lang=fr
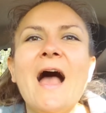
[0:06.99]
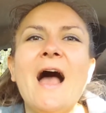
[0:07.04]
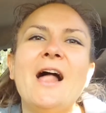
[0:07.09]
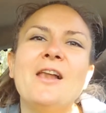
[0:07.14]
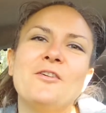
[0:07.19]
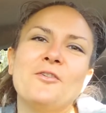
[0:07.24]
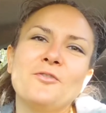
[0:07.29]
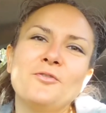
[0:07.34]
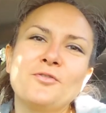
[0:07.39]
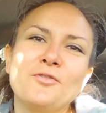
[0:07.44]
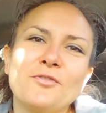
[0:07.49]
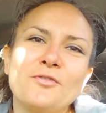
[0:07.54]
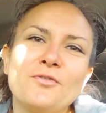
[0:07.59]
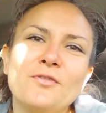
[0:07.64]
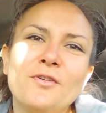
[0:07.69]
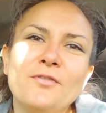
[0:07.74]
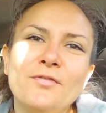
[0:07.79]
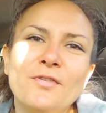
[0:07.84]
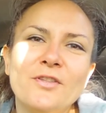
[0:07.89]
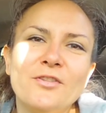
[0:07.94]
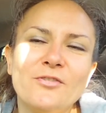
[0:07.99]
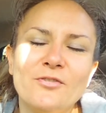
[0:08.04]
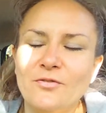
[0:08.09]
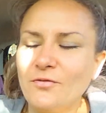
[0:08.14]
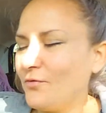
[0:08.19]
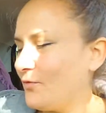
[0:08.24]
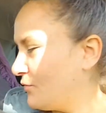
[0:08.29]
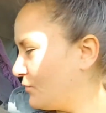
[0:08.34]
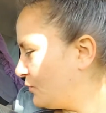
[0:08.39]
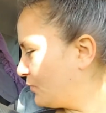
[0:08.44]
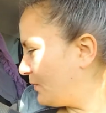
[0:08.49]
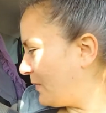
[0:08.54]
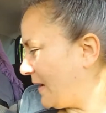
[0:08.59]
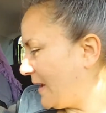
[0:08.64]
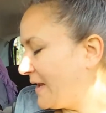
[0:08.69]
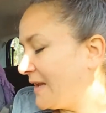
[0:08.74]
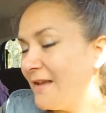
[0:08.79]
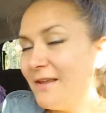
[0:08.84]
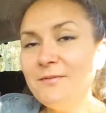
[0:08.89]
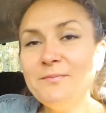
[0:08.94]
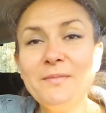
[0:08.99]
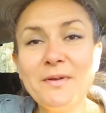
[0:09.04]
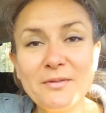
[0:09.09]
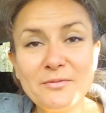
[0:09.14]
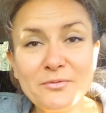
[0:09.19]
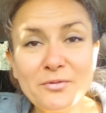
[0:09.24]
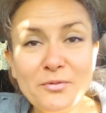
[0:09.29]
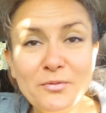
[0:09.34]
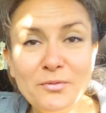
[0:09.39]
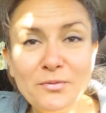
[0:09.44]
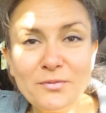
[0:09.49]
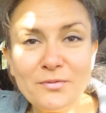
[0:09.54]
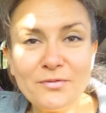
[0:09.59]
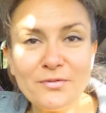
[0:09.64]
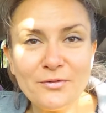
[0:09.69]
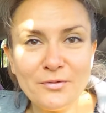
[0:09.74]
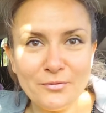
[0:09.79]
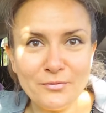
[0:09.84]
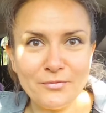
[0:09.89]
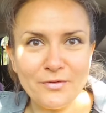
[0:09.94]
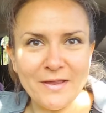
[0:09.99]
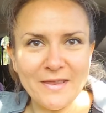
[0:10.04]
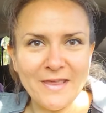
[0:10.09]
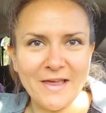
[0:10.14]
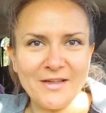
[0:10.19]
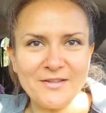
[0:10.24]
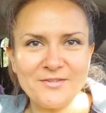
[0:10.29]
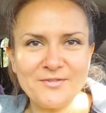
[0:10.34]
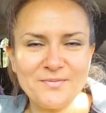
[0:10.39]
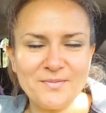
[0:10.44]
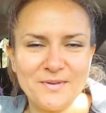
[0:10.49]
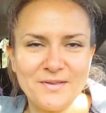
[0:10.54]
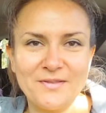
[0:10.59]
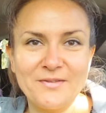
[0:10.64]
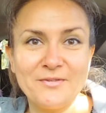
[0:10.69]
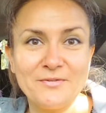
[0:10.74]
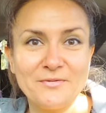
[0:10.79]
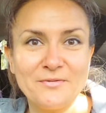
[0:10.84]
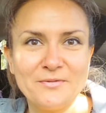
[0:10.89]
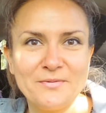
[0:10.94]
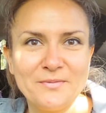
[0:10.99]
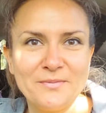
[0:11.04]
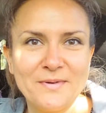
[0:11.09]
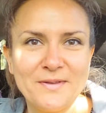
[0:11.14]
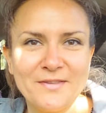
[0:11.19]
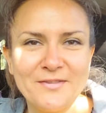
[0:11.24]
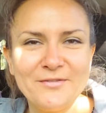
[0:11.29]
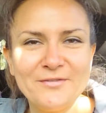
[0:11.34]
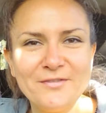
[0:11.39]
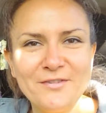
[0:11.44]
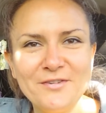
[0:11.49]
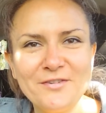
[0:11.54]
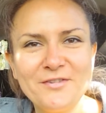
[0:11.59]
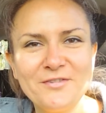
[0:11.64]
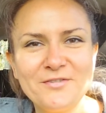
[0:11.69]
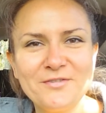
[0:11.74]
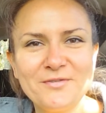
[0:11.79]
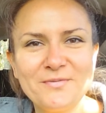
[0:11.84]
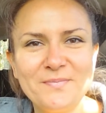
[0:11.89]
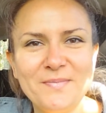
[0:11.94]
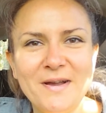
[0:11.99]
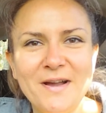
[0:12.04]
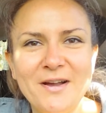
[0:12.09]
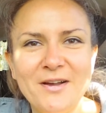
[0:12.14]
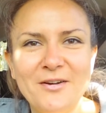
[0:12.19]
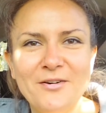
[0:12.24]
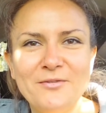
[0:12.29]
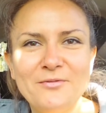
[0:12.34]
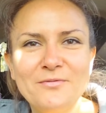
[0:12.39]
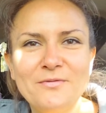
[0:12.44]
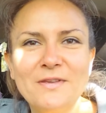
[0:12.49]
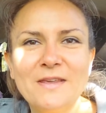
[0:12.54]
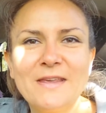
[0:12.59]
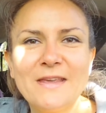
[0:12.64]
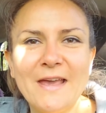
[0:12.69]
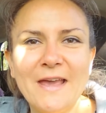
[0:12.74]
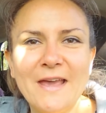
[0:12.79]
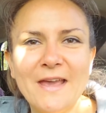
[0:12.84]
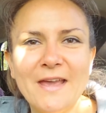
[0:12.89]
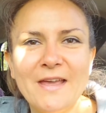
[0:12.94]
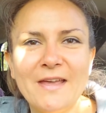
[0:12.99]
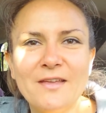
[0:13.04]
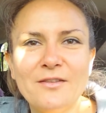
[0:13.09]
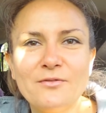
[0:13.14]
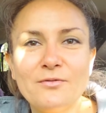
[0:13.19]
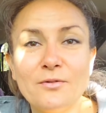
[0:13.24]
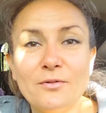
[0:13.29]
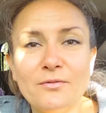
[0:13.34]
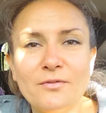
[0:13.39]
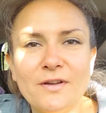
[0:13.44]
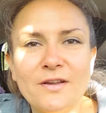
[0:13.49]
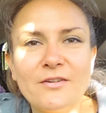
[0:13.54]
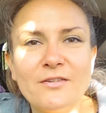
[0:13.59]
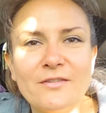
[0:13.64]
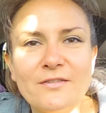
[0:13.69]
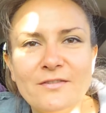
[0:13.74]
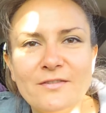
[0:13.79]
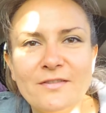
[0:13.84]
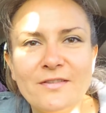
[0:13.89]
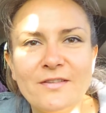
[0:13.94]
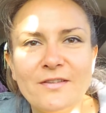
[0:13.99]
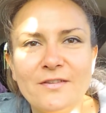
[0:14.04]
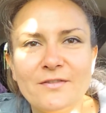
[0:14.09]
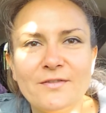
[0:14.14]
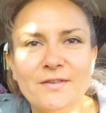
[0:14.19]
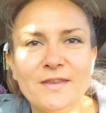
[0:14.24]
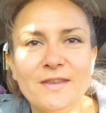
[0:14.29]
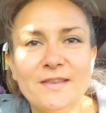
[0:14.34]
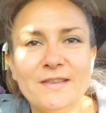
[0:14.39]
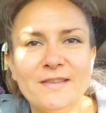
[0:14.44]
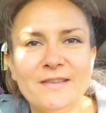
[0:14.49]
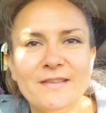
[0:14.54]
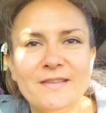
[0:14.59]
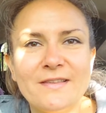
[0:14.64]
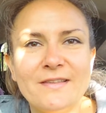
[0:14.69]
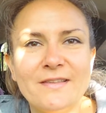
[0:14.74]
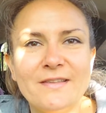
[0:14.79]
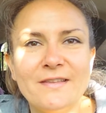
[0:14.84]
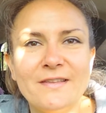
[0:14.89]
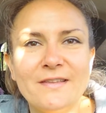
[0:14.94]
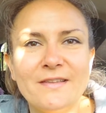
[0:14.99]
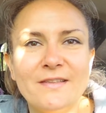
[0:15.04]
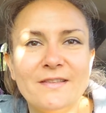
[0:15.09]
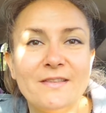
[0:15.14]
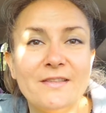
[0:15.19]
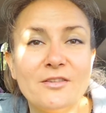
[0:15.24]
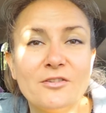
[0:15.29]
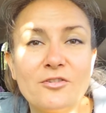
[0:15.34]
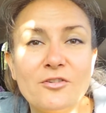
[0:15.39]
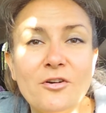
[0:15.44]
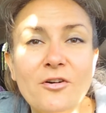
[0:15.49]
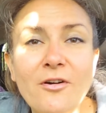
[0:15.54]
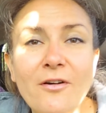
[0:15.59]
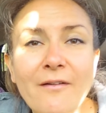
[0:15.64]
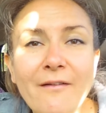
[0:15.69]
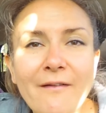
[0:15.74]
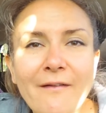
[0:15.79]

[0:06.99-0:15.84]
Alors aujourd'hui en fait je vais vous parler de ma trousse de voyage parce que bah, souvent quand je pars en week-end ou en vacances avec des, gens,